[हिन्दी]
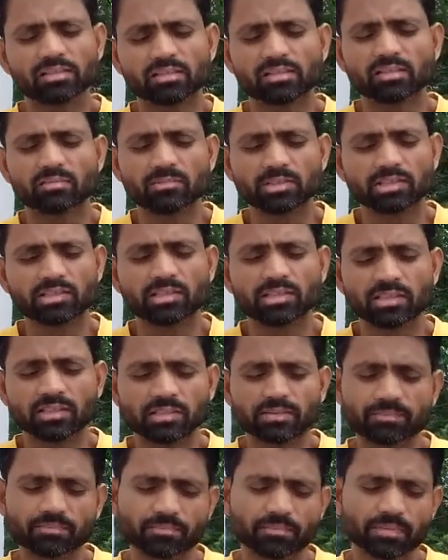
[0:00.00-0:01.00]
से समझते
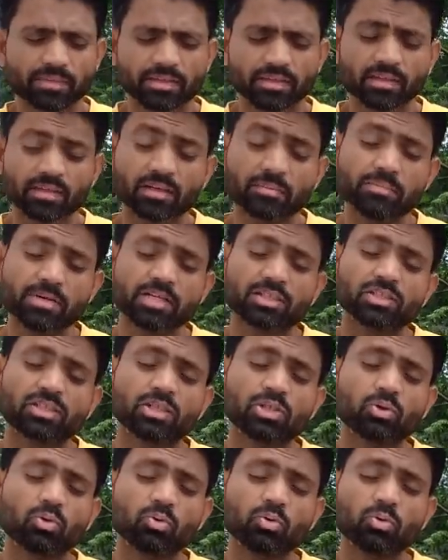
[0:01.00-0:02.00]
हैं एक
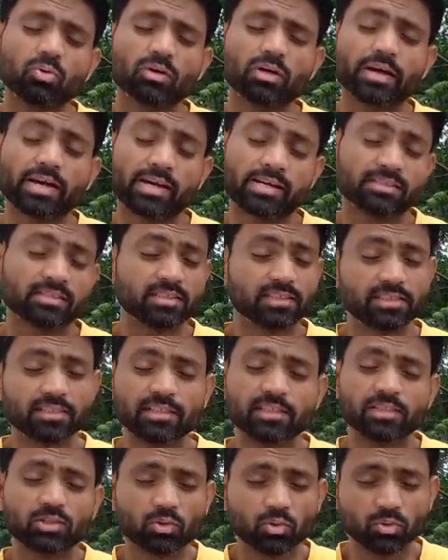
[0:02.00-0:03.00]
व्यक्ति को
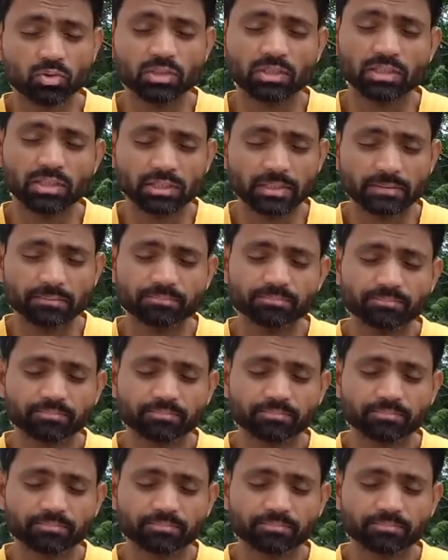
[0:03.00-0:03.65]
एसिडिटी होती है